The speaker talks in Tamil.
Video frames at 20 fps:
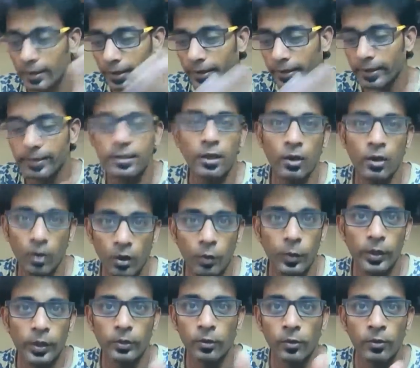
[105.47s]
இட் நீட்ஸ் அ லாங்
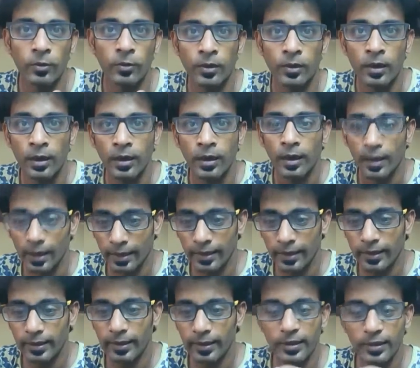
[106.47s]
வே டு கோ ஆனா
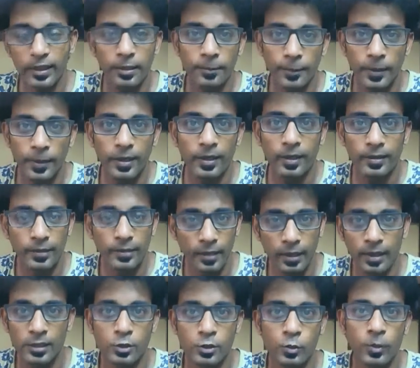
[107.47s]
இந்த பீரியட்ல இந்த
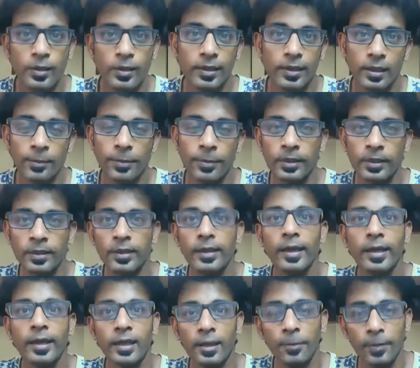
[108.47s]
லாஸ்ட் ஒன் இயர்ல பாத்தீங்கன்னா
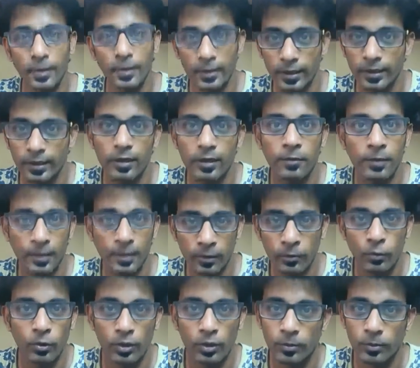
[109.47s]
நிறைய பேருக்கு என்னால வேலை
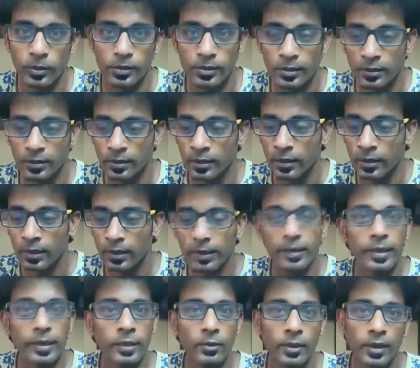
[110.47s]
கொடுக்க முடிஞ்சது
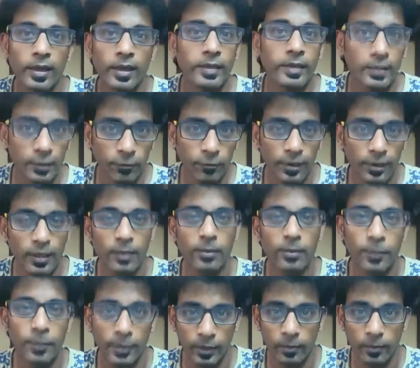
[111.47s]
இது வரைக்கும் நான் எந்த
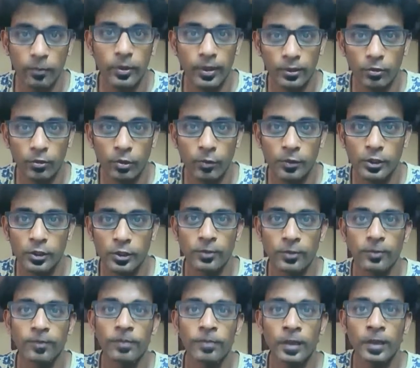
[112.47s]
ஃபீல்டுலையுமே பண்ண முடியாத ஒரு
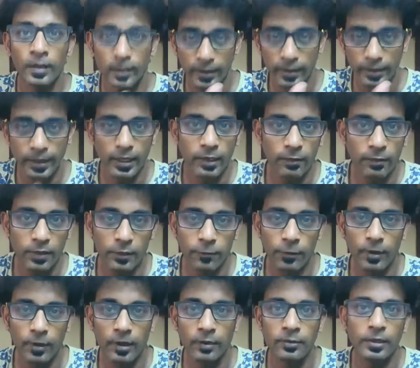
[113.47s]
விஷயம் இந்த ஈவெண்ட்
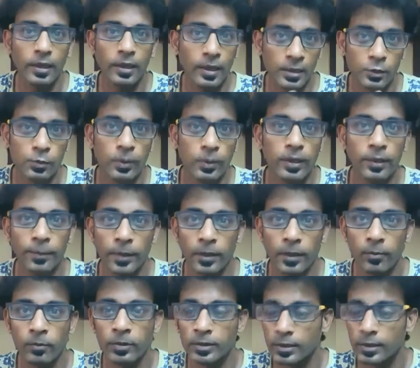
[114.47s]
ஃபீல்டில் வந்து லாஸ்ட் ஒன் இயர் பண்ண
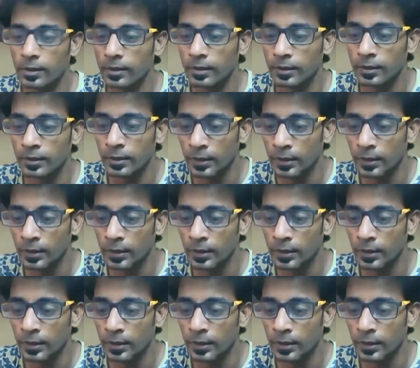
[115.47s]
முடிஞ்சது